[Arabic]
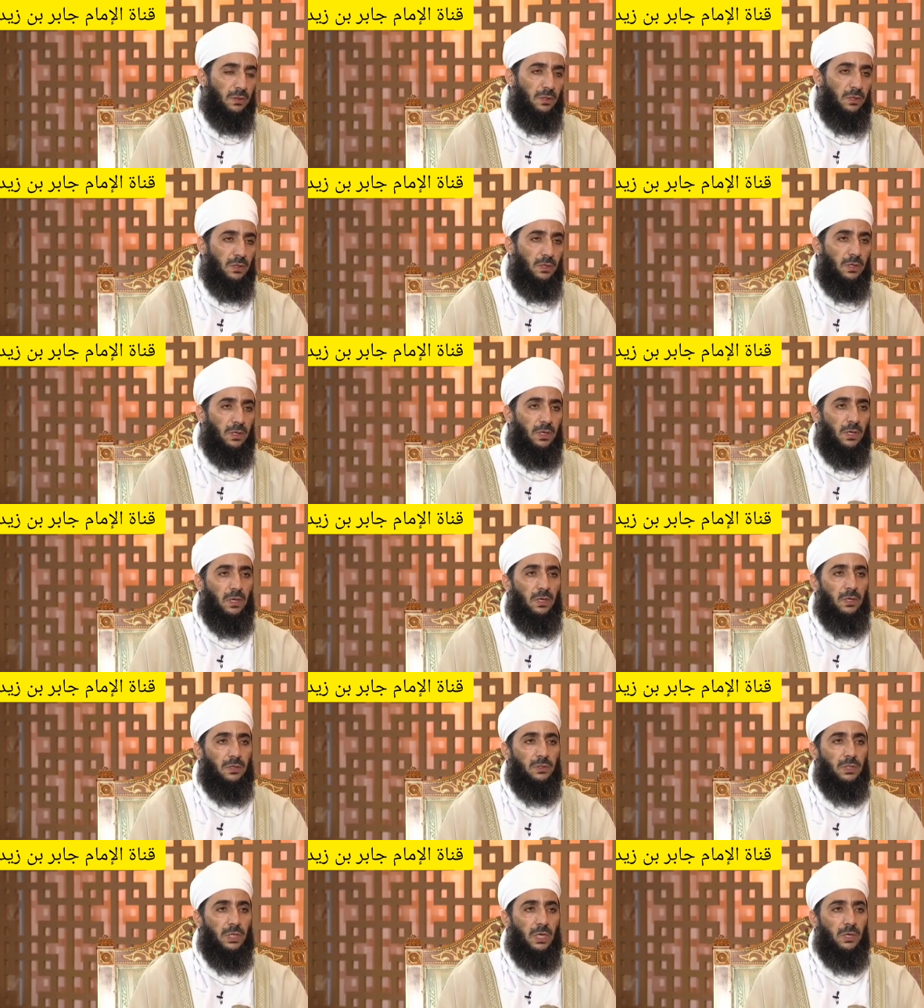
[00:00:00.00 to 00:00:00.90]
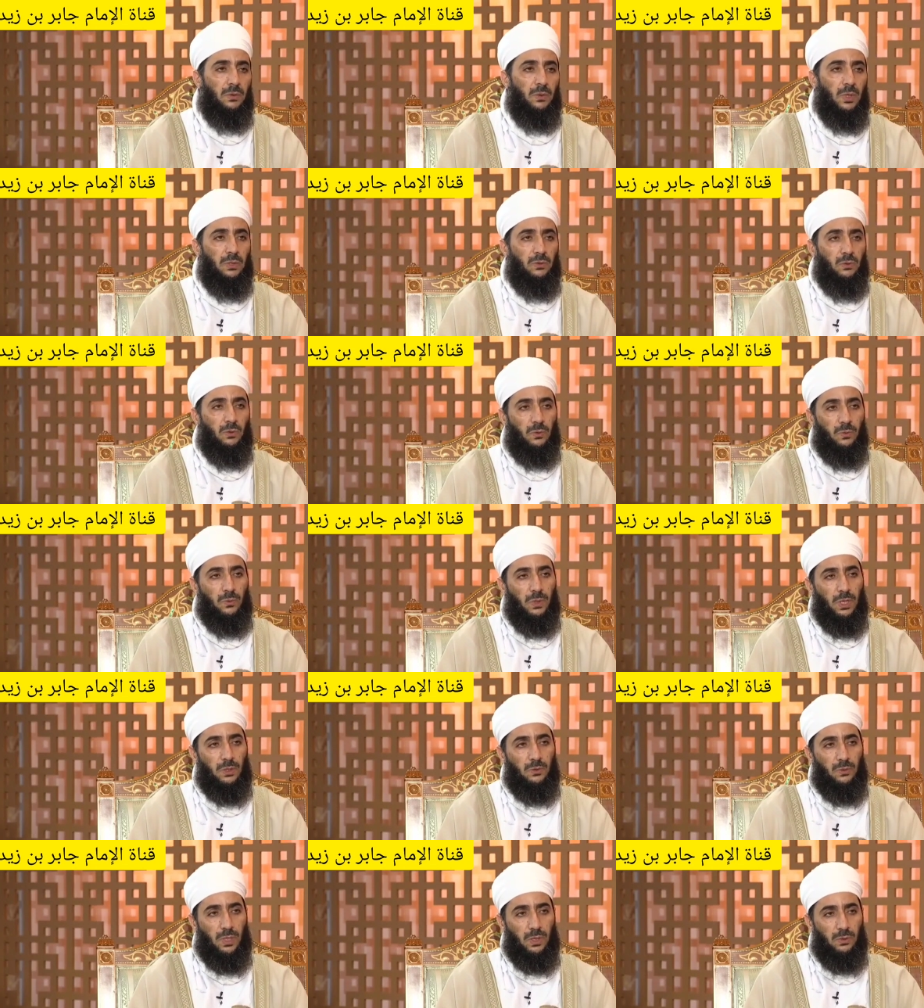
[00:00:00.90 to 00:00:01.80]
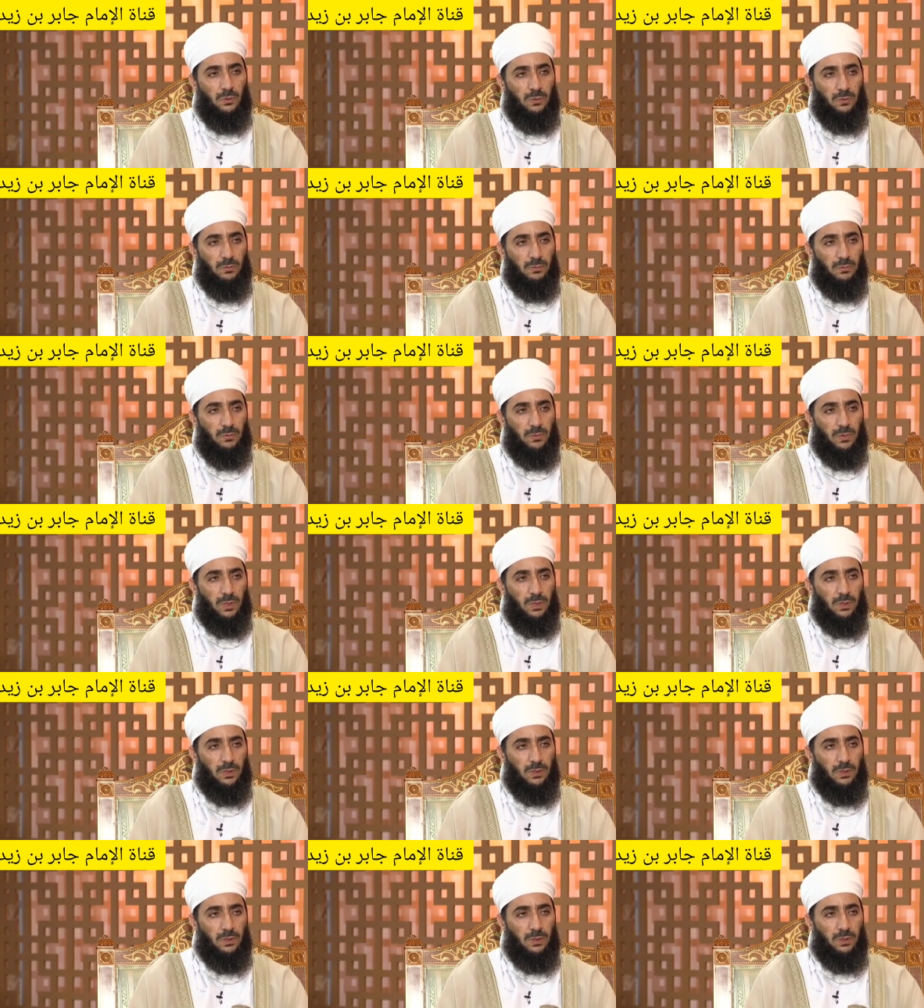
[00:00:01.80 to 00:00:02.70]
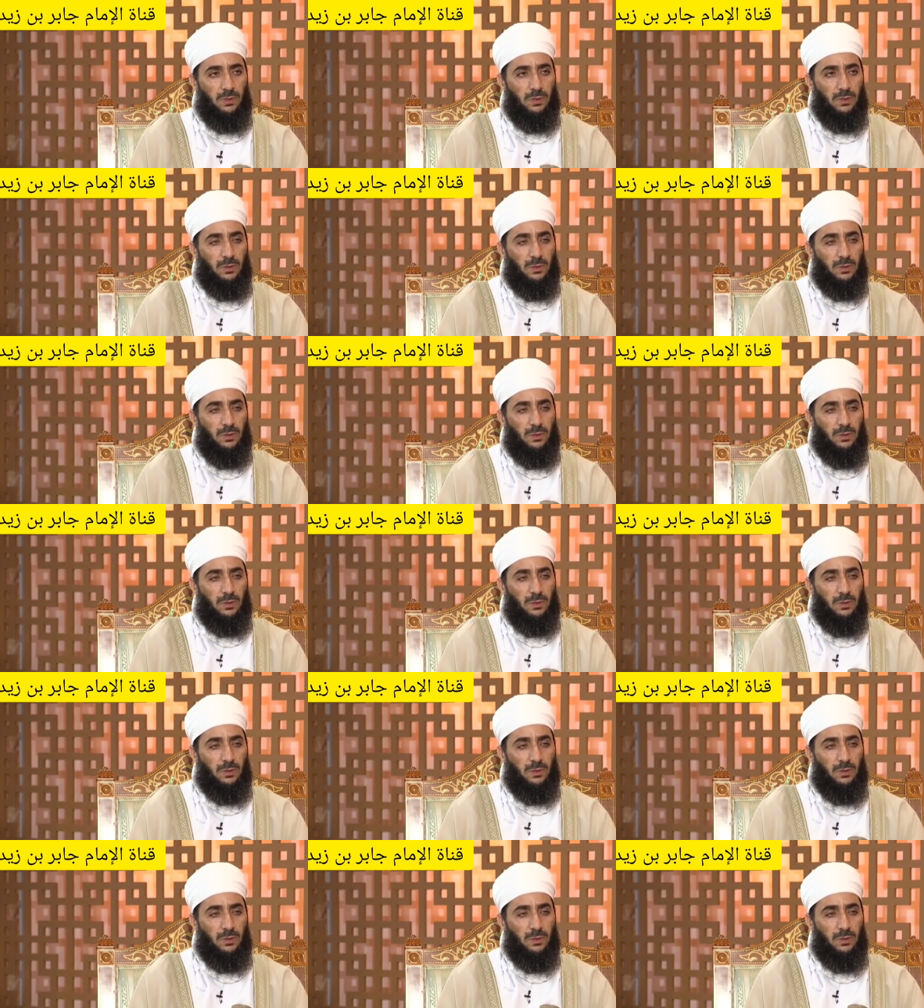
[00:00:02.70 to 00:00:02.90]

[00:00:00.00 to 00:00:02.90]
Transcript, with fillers: إلا شهواتهم وأهواؤهم نعم.